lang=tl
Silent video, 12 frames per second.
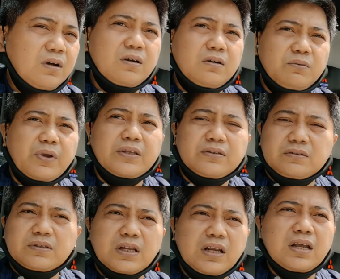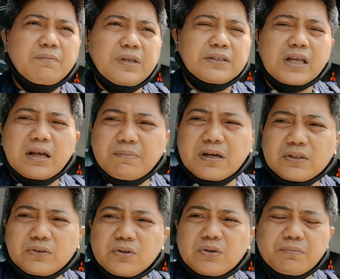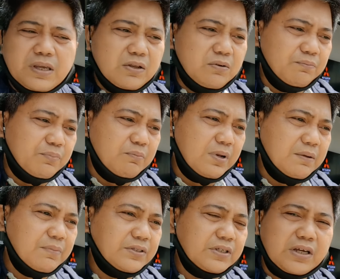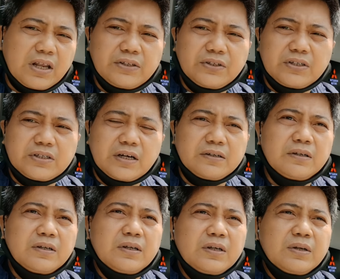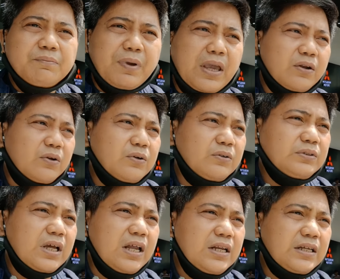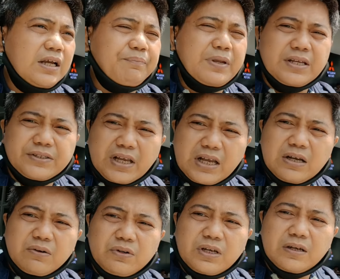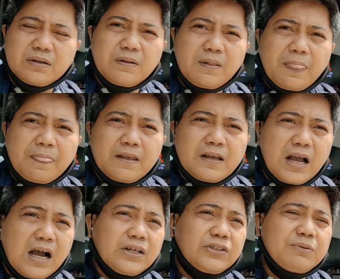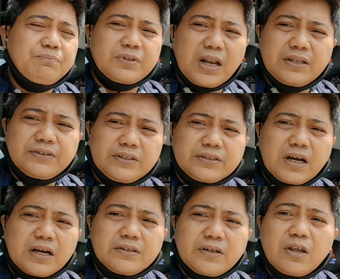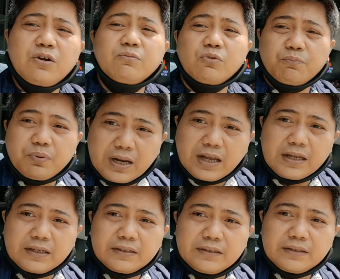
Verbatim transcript: Oh, wait, teka lang, may tama to. Mayroong problema sa credit card pero dahil nga pinasahan ko ng active credit card, eh umubra.